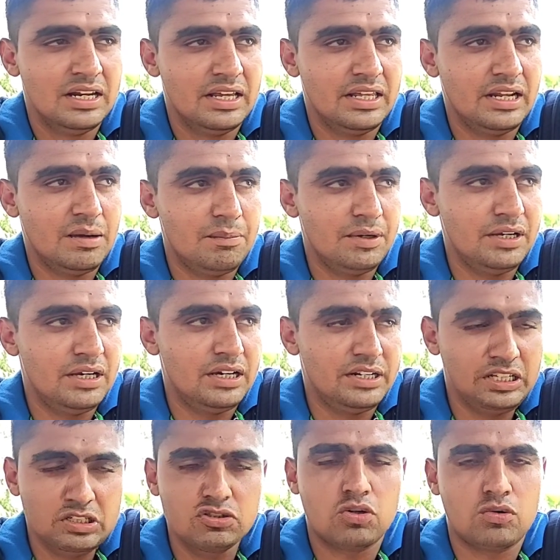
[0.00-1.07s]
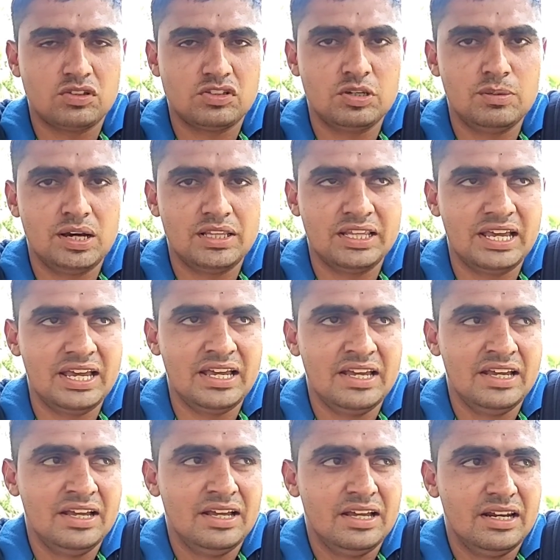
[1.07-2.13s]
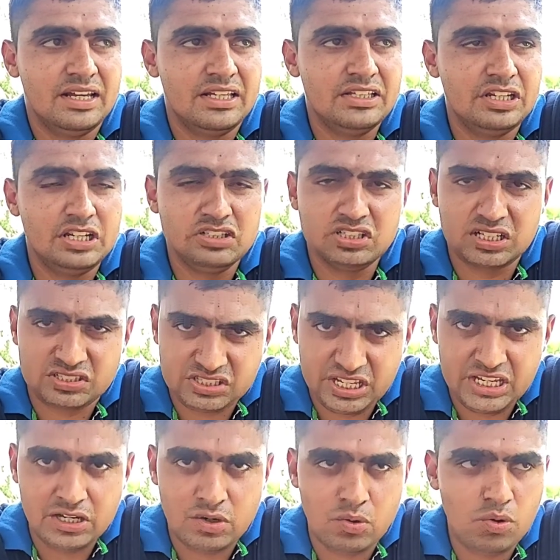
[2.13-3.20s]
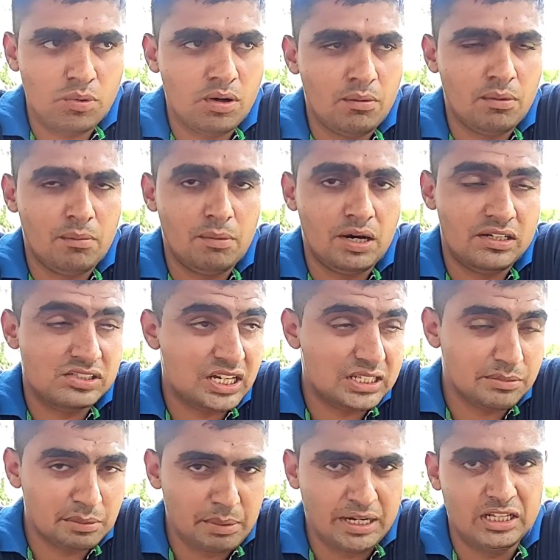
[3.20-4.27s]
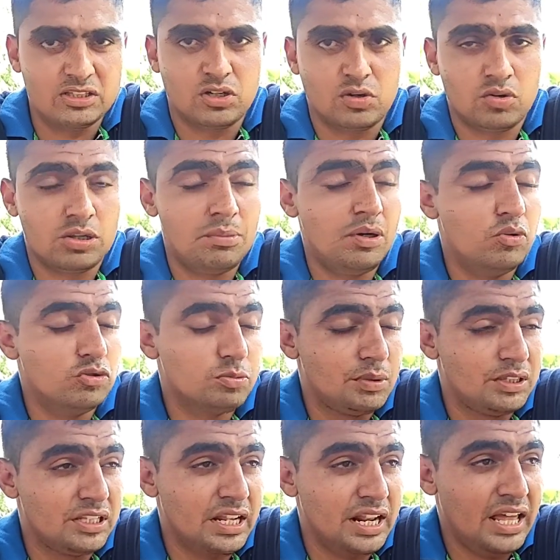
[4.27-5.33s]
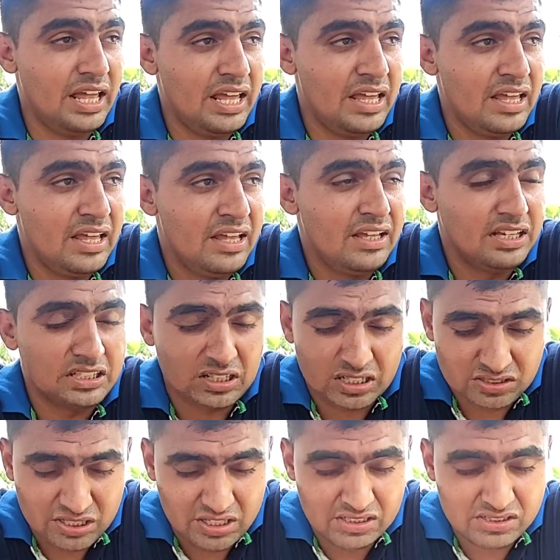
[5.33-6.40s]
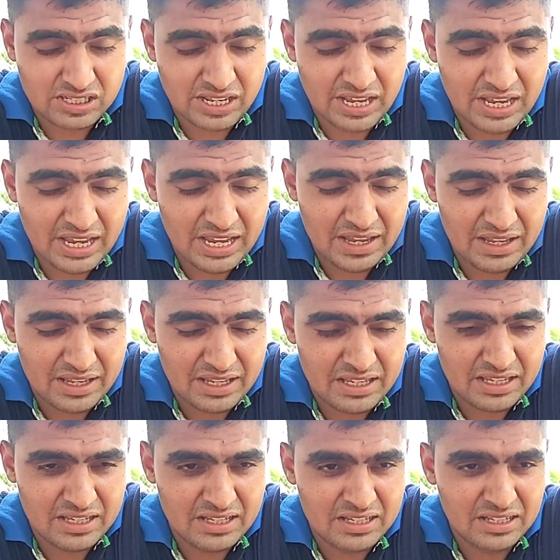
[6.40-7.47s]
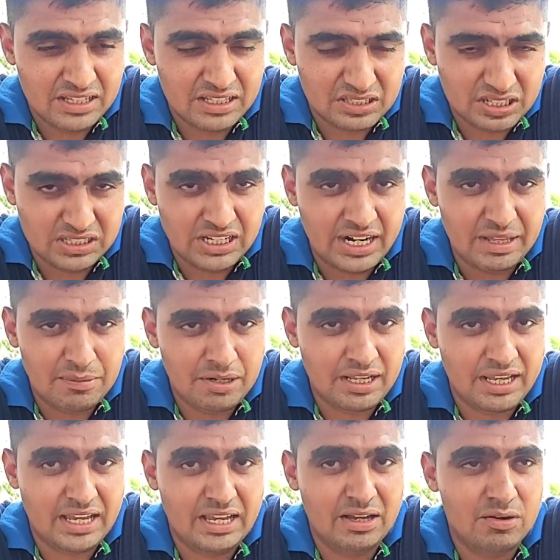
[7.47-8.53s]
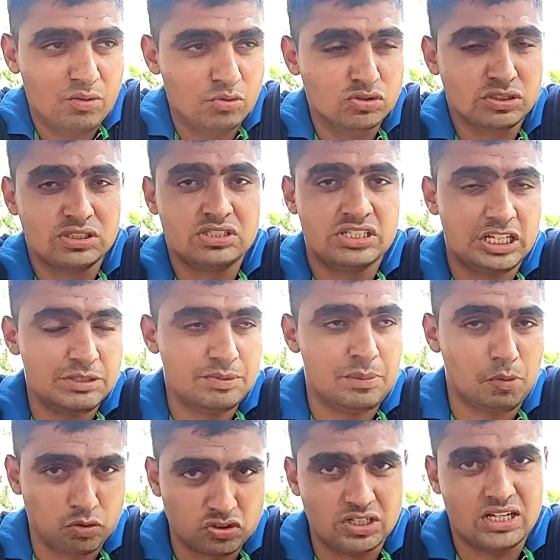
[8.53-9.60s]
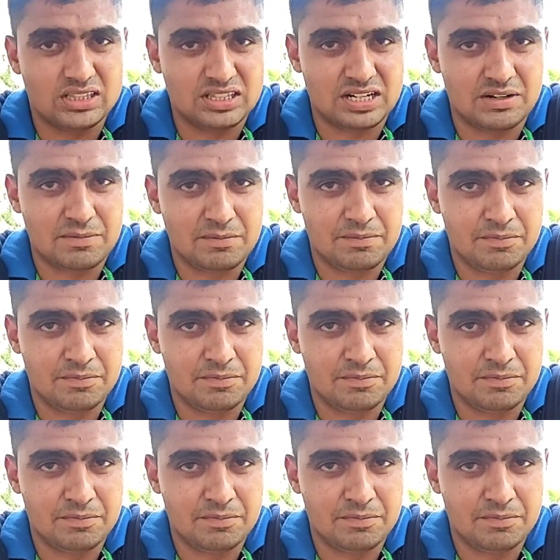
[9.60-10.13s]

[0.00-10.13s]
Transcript: लेकिन आप रीस करो अच्छी बात है लेकिन रीस अच्छे ही करो और साथ में मेहनत करो कि भाई उस बंदा ने कितना संघर्ष किया है कितने दिहाड़े भरे हैं उस स्टेज पर पहुँचने खातर